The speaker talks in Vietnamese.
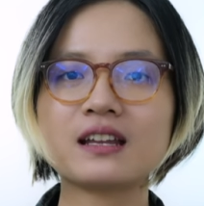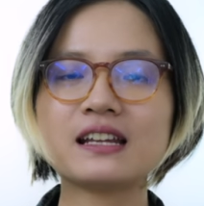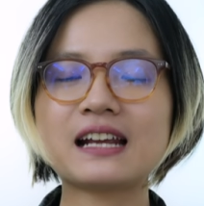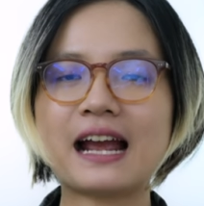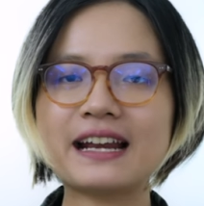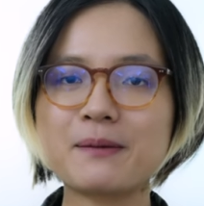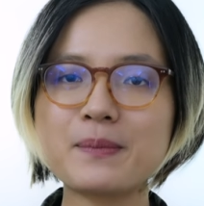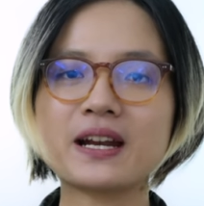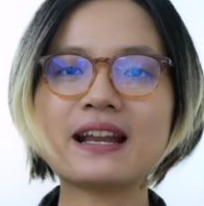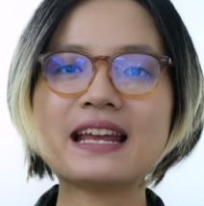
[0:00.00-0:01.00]
Nhưng cái đặc
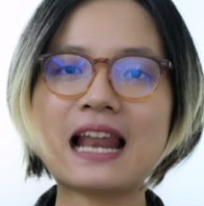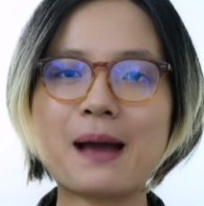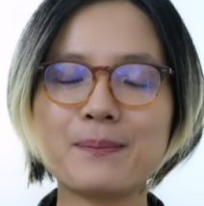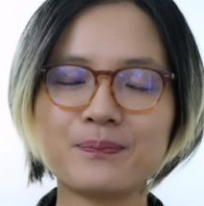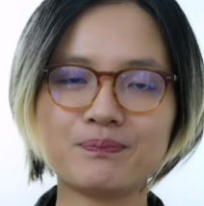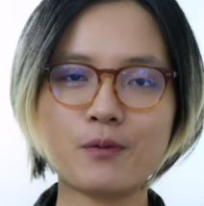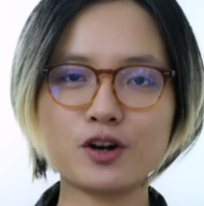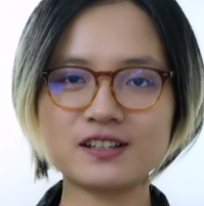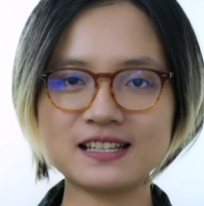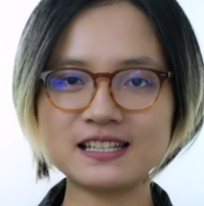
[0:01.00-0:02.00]
biệt ở đây là mọi
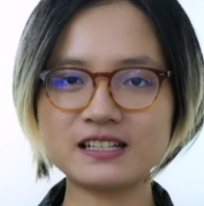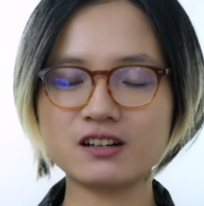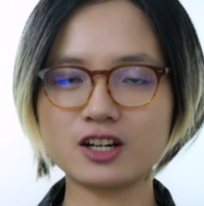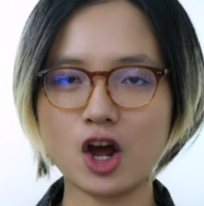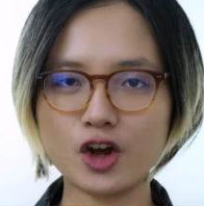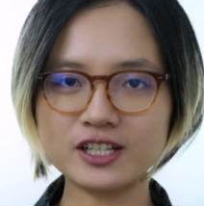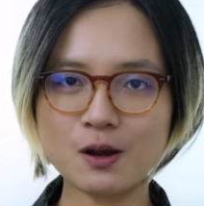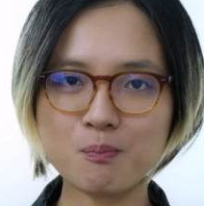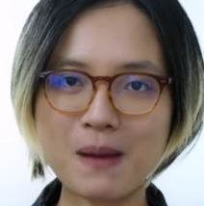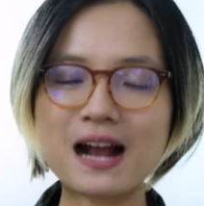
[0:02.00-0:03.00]
người sẽ chỉ được nói
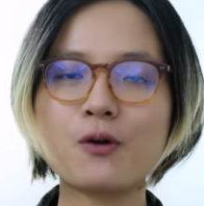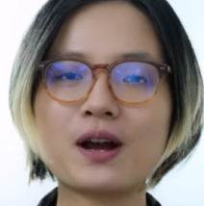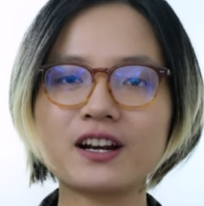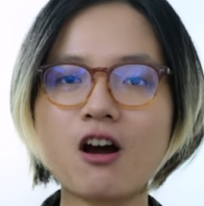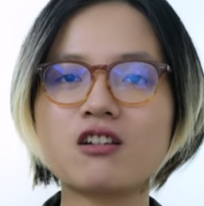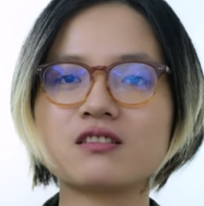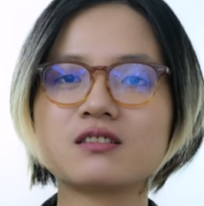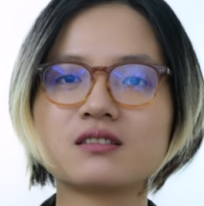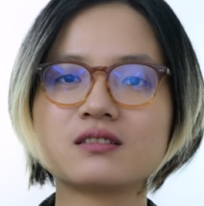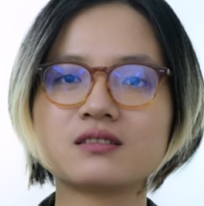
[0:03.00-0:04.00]
trong ba câu ngắn gọn,
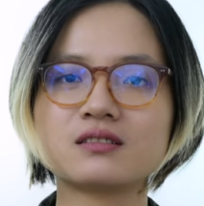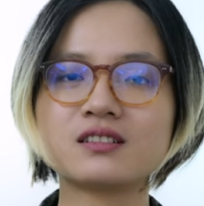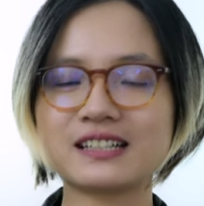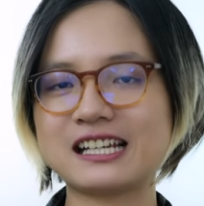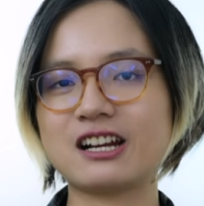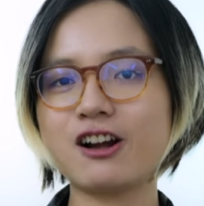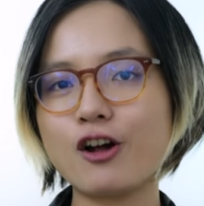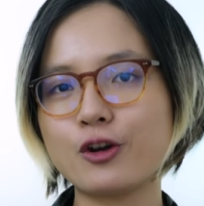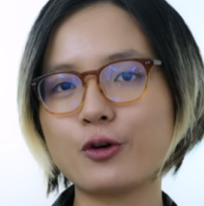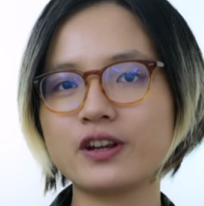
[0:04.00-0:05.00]
cực kỳ ngắn
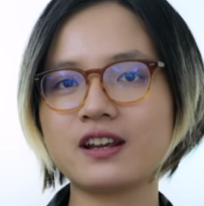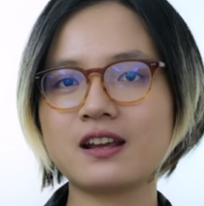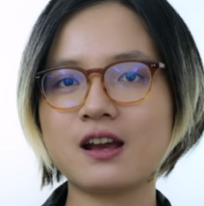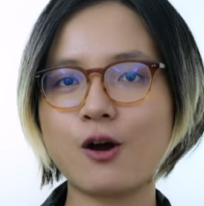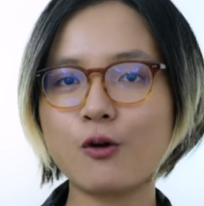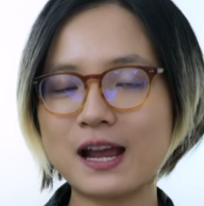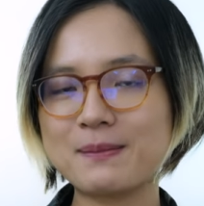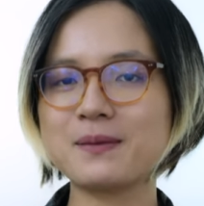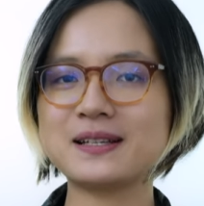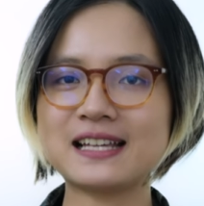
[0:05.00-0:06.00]
gọn thôi. Ok, bây
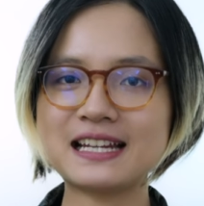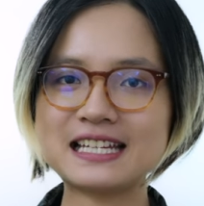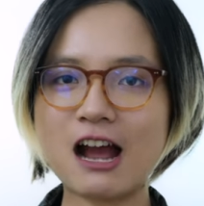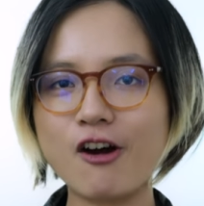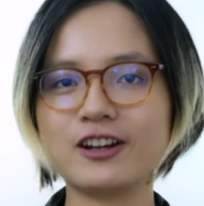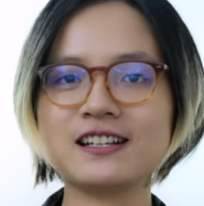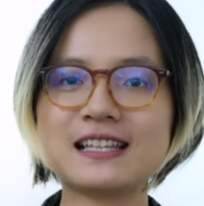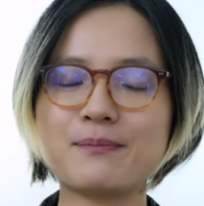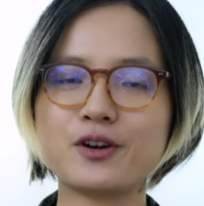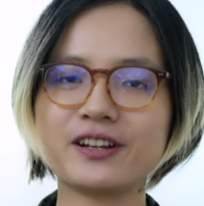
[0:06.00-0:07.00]
giờ mình sẽ đi hỏi
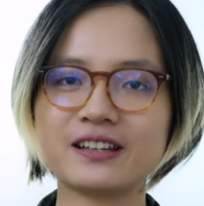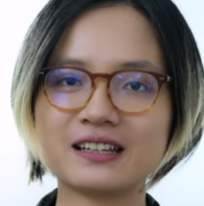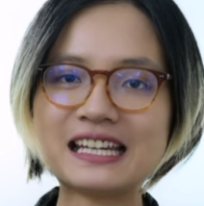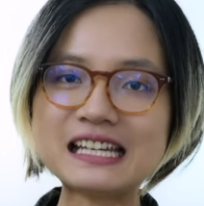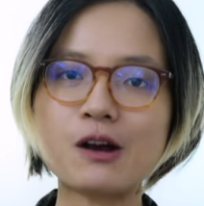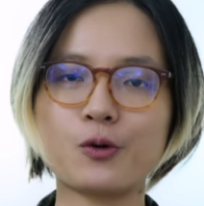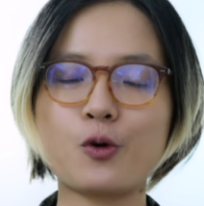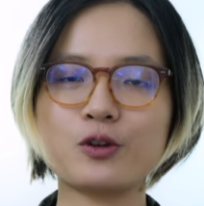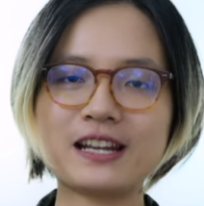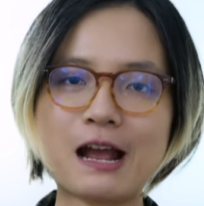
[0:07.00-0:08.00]
xem mọi người nghĩ khẩu
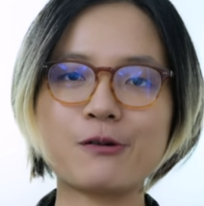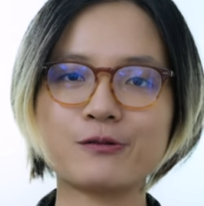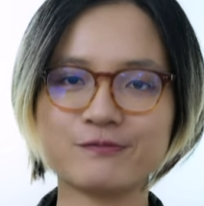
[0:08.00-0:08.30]
độ như thế nào.